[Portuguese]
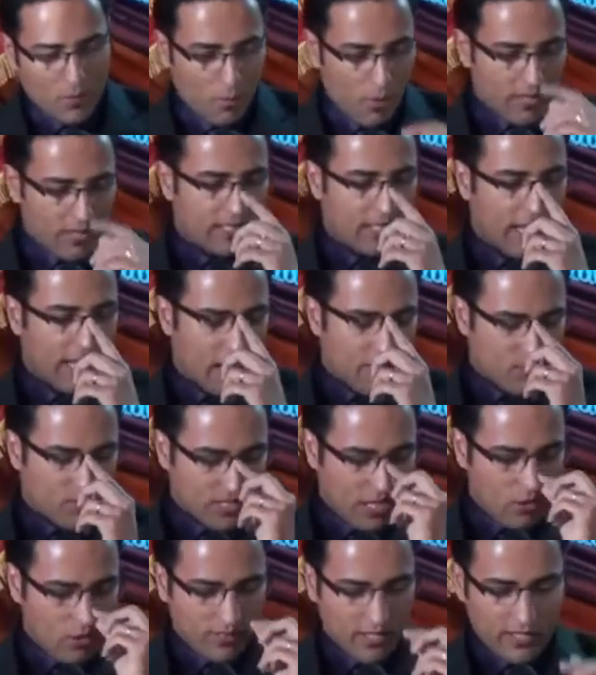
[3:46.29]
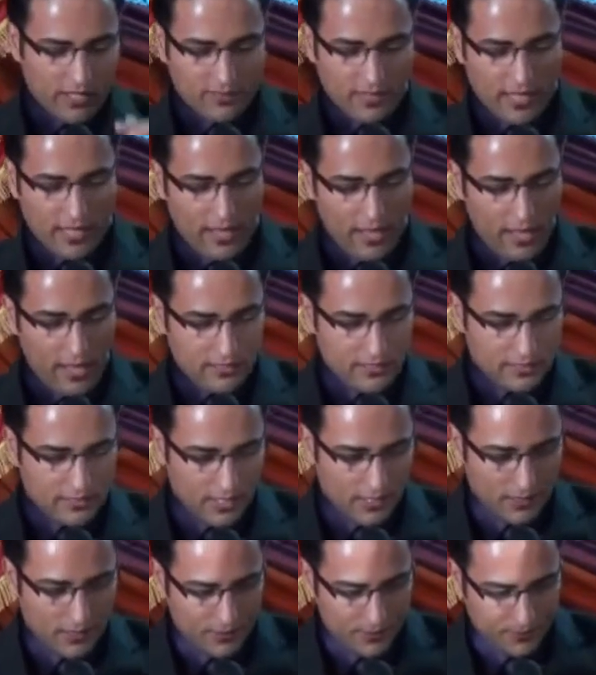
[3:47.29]
Pois iremos ao que
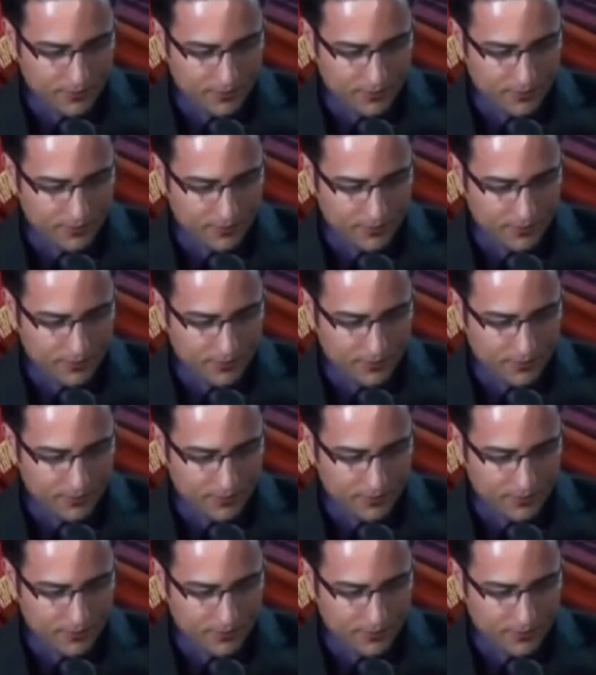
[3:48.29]
interessa.